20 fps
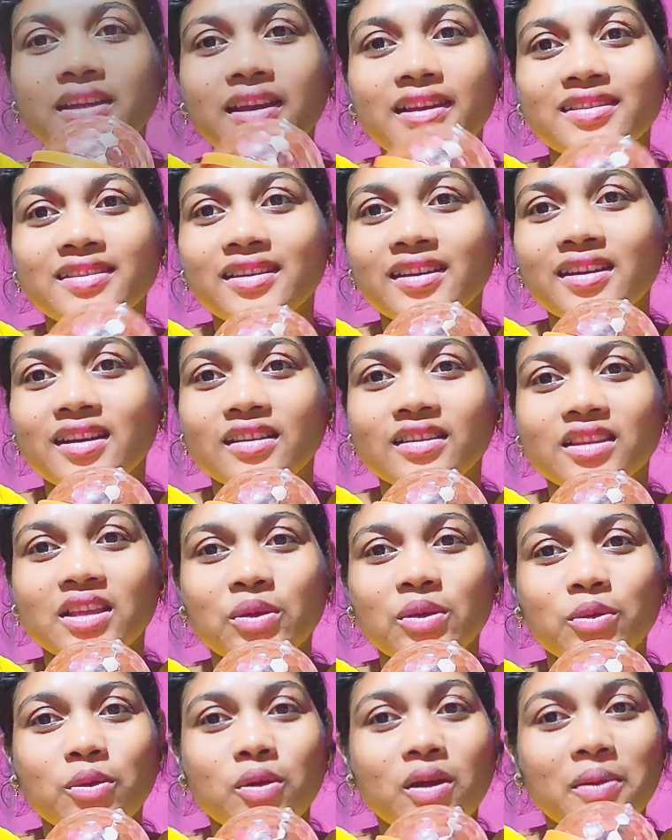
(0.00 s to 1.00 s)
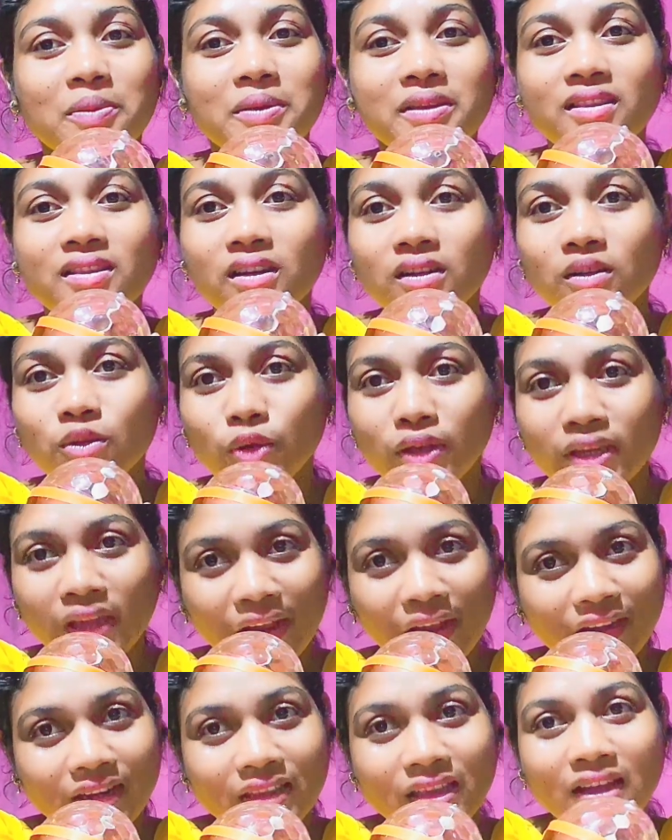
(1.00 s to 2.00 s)
कैसे करते हैं वो अभी तक कोई
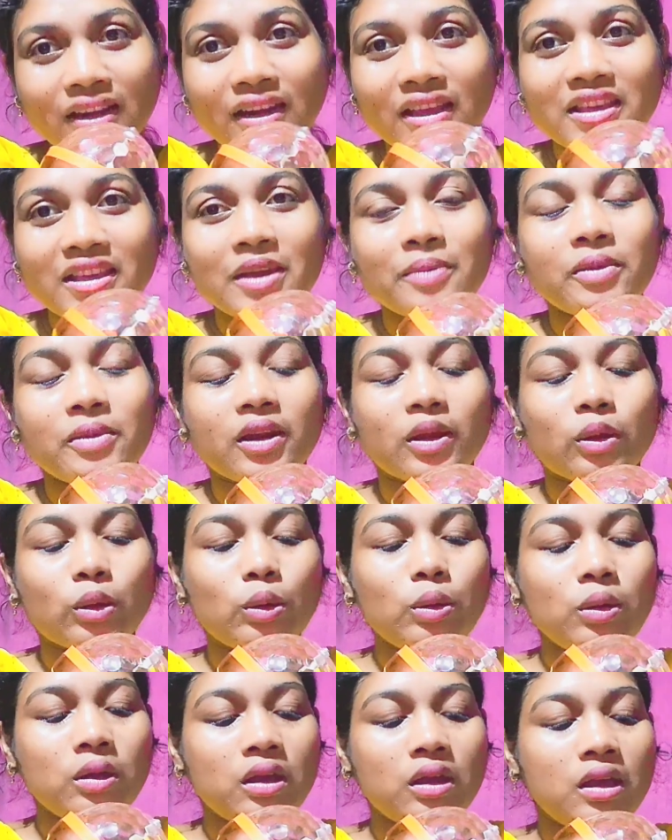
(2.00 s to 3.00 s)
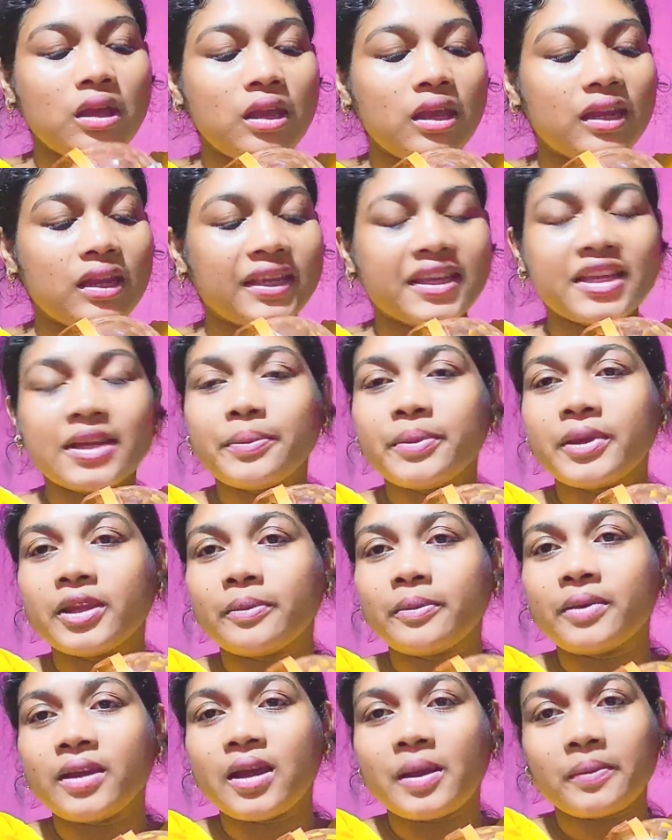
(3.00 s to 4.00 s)
आइडिया नहीं है मेरे को लेकिन फिर
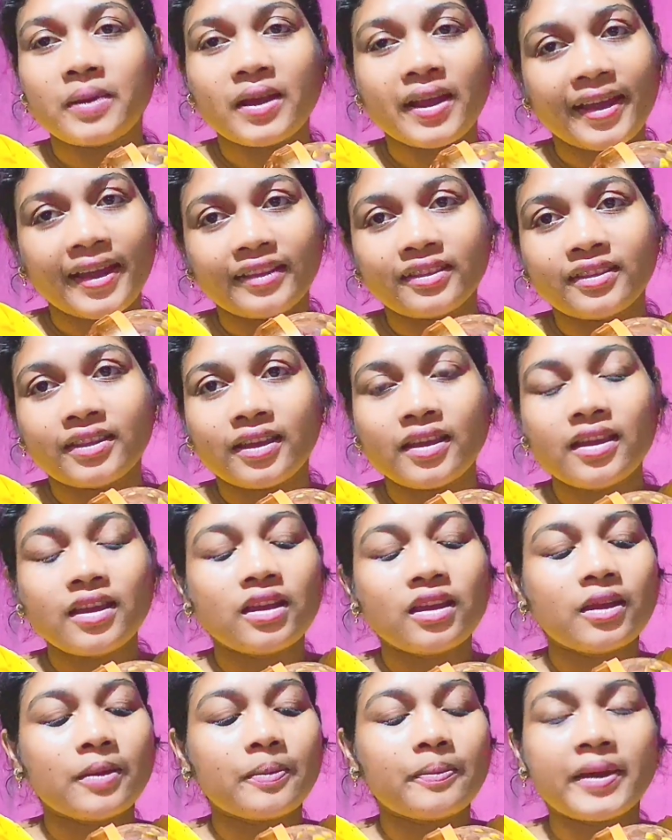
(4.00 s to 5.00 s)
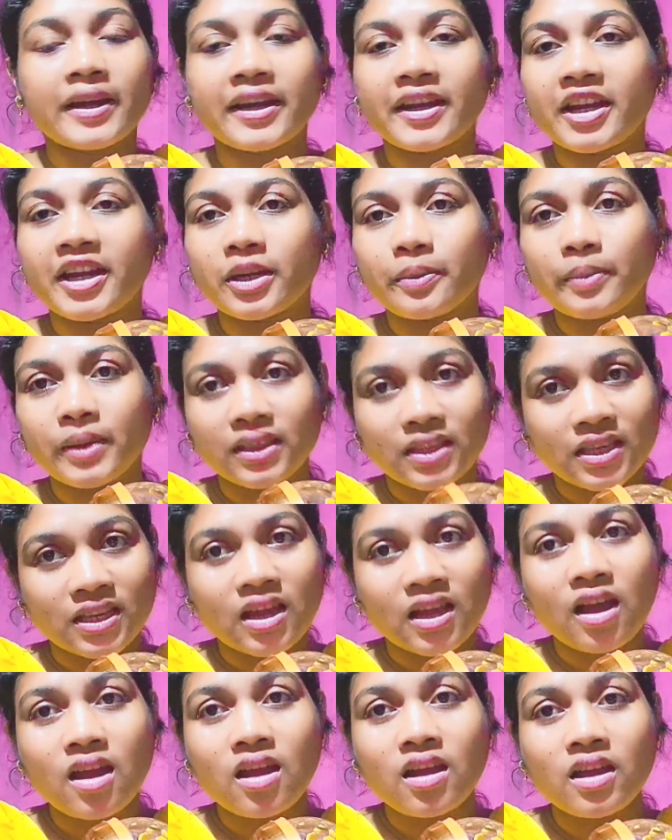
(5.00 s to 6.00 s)
भी हम गए थे मार्केट में
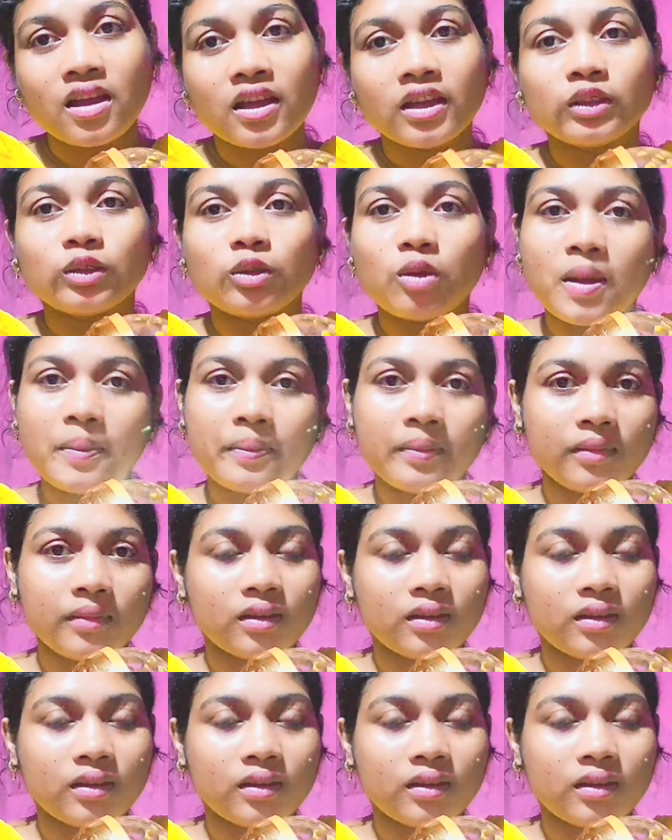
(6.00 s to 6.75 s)
दिखा तो हम